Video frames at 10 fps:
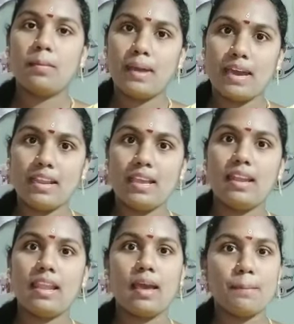
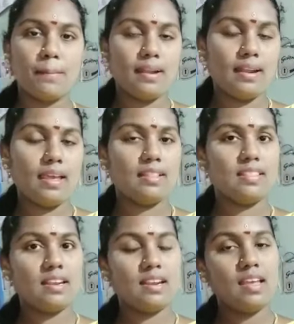భార్యల్ని అమ్మల్ని
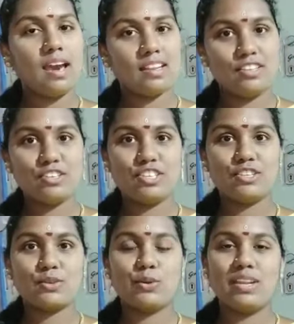అందరినీ అర్థం
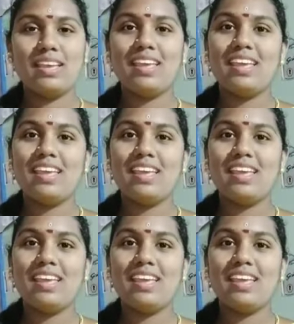చేసుకుని